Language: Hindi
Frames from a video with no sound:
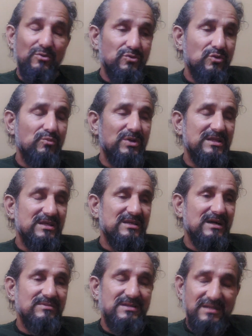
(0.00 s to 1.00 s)
उसको पूरा
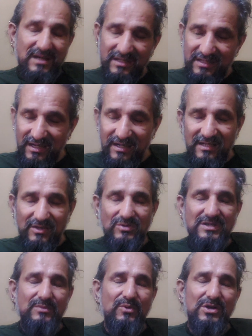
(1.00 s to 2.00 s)
तेजाब से जला दिया गया था
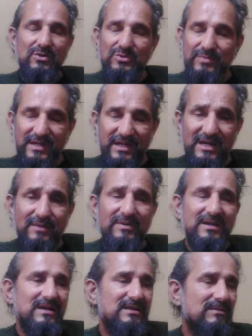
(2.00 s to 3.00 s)
उसकी बॉडी को उसमें कीड़े पड़
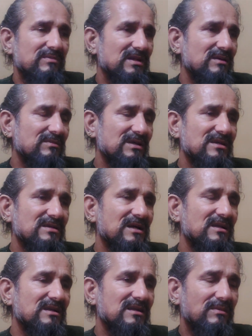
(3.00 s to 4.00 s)
गए थे मतलब तीन चार
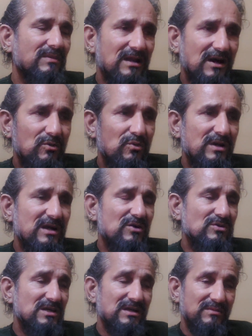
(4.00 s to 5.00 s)
दिन तक मैं लाखों कीड़े
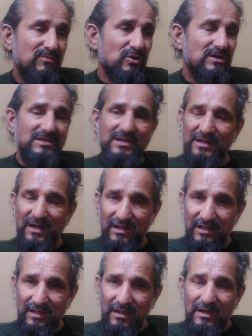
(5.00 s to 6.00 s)
उसकी बॉडी से
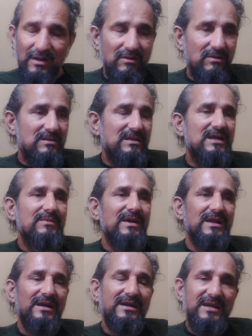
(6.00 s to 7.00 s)
निकाले और तीन
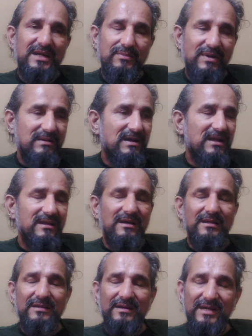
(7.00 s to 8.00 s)
महीने की ट्रीटमेंट घर के
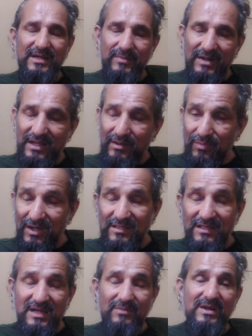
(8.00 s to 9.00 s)
अंदर ट्रीटमेंट के बाद
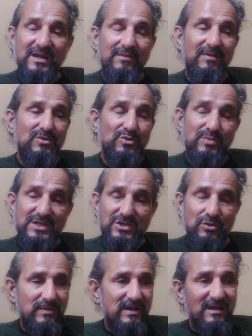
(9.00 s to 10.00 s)
तीन महीने के बाद उस बच्चे
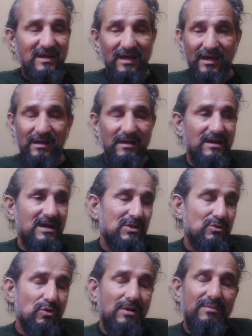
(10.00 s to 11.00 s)
को मैंने लाया
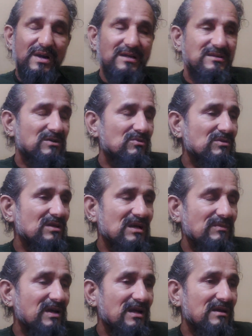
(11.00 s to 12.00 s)
तो आप मान सकते हो
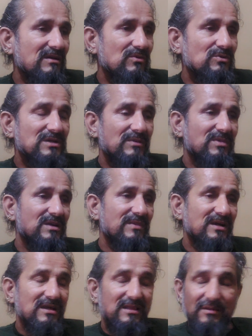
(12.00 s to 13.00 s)
तीन महीने उस कमरे में
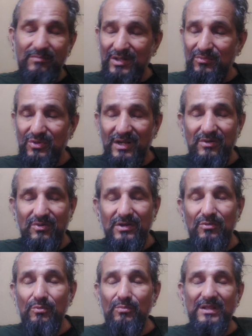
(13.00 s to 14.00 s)
कितनी बदबू रही होगी
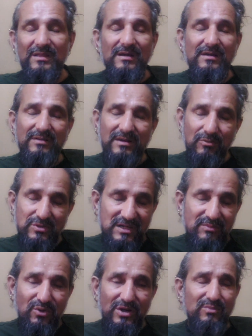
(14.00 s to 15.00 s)
वो बंदा उसकी
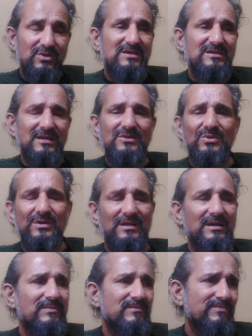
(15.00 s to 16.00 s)
बॉडी पूरी सड़ चुकी
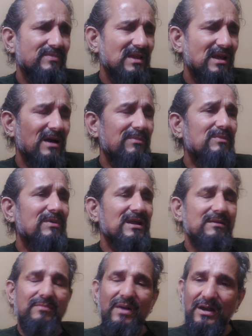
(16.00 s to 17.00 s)
थी अभी भले
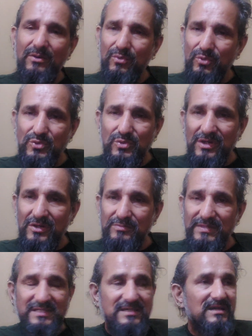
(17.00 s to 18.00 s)
ही बाल उड़ चुके हैं उस
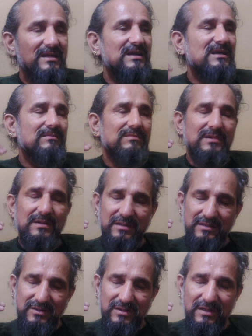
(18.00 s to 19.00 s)
बच्चे का लेकिन
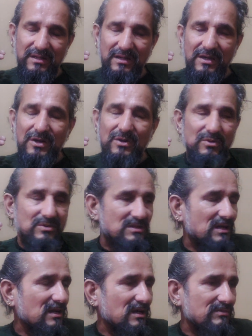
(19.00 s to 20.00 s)
जो है
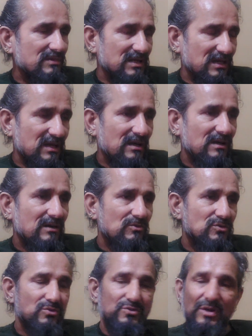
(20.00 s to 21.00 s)
उसका नाम ठीक है
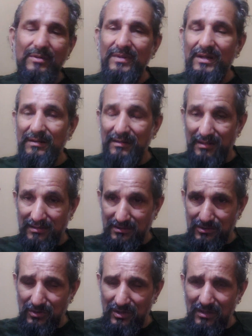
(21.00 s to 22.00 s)
उसको जो हमने
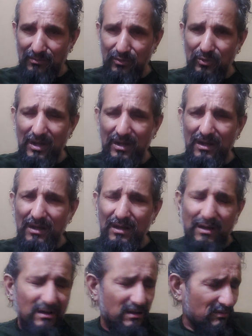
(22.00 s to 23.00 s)
जो है पूरा
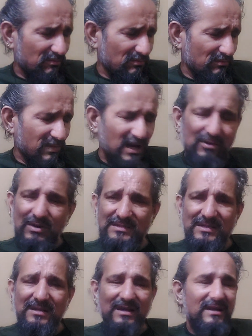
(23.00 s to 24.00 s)
बाल वहाँ
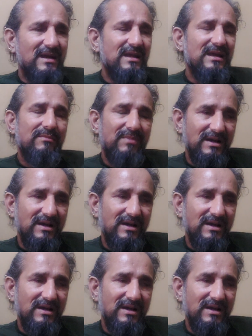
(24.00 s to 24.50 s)
से निकल गए लेकिन